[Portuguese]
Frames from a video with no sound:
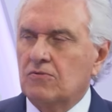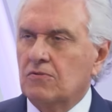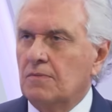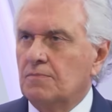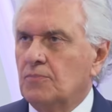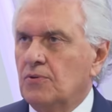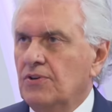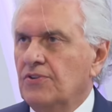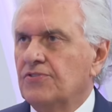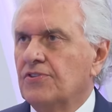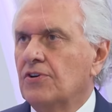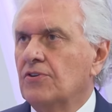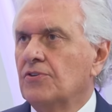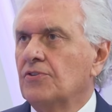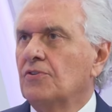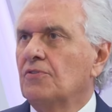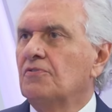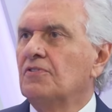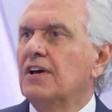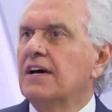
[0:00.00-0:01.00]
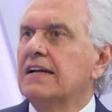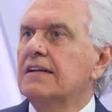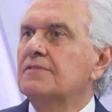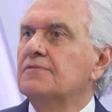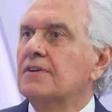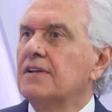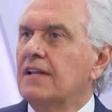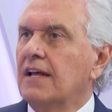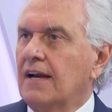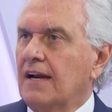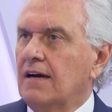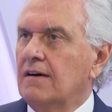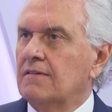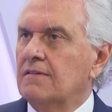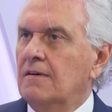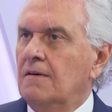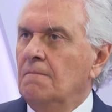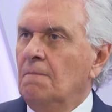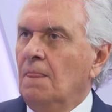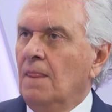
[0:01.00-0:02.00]
com a Polícia Rodoviária
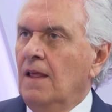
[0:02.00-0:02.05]
Federal.